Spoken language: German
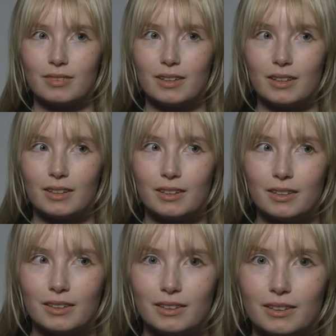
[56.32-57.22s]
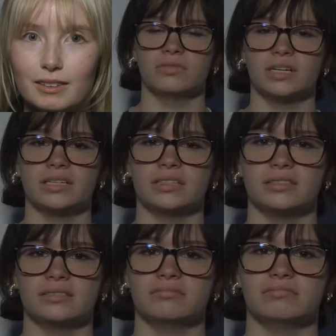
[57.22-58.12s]
Äh,
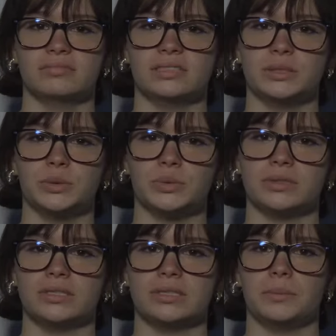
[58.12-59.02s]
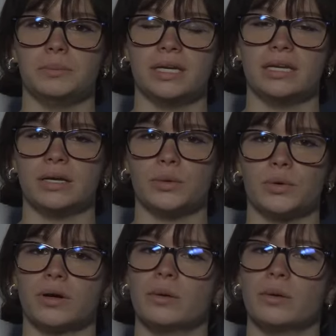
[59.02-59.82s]
weil Telefonie, Medien- und